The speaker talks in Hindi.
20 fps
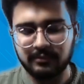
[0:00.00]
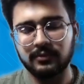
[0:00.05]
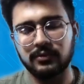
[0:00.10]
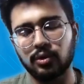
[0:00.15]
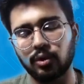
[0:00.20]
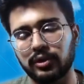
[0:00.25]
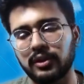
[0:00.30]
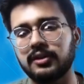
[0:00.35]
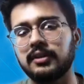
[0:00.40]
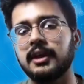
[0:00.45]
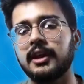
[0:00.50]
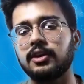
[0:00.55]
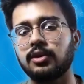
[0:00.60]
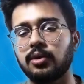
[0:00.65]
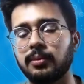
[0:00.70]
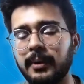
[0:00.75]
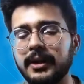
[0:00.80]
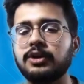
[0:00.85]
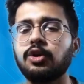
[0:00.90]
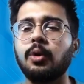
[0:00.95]
दूसरा सिनेरियो
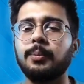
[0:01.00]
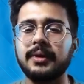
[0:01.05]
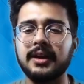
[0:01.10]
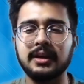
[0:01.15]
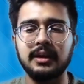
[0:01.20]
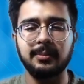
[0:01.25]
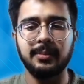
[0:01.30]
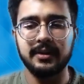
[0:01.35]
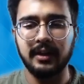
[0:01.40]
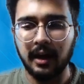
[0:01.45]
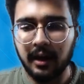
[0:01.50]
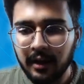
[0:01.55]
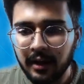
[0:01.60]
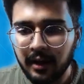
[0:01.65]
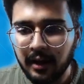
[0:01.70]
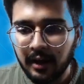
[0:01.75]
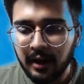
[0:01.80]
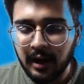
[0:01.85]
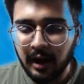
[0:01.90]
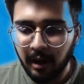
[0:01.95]
भाई टॉपिक ही नहीं पता
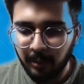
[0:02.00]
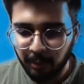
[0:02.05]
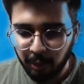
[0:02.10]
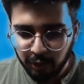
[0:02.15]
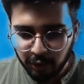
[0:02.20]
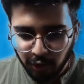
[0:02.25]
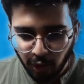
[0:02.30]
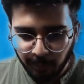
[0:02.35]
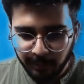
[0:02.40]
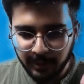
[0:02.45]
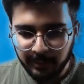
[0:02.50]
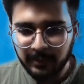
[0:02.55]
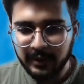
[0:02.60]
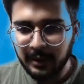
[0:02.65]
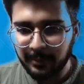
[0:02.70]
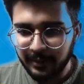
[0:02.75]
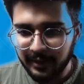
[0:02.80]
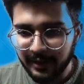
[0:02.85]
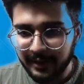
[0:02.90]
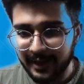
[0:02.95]
हमको तो टॉपिक भी नहीं
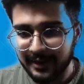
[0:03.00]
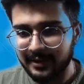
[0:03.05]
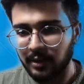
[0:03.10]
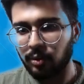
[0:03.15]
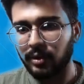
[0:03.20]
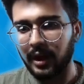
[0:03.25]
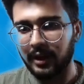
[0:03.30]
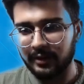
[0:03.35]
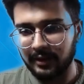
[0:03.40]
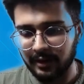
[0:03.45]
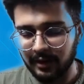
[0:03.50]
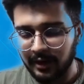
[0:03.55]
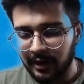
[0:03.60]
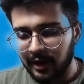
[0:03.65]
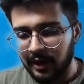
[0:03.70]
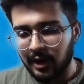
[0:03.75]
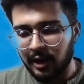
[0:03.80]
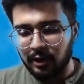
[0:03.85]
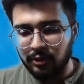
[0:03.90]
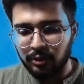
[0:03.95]
पता कैसे उठाते हैं
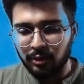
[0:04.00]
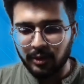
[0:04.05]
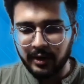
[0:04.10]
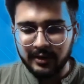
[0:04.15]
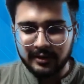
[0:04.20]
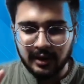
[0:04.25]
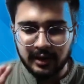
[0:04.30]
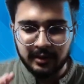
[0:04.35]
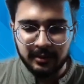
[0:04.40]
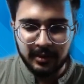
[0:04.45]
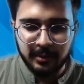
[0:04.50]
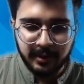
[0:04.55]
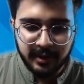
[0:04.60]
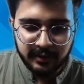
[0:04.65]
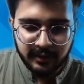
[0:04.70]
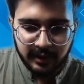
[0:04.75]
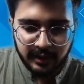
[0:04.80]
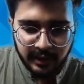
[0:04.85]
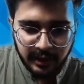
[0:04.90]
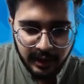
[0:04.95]
तो इसका सबसे बढ़िया
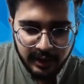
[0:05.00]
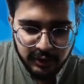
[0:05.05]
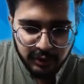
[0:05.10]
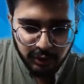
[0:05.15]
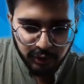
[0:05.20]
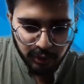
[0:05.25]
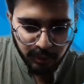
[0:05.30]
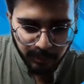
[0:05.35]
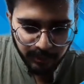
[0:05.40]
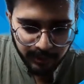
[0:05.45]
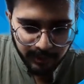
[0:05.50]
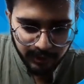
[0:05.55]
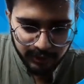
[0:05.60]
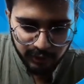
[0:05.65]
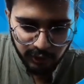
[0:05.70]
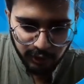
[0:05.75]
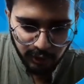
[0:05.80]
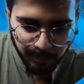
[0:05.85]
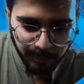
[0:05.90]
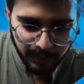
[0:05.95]
तरीका है यूट्यूब
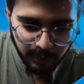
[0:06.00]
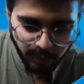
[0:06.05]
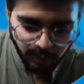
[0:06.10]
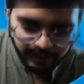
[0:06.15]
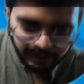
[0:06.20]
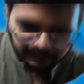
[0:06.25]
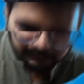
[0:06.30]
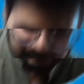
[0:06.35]
यूट्यूब पे देखो एक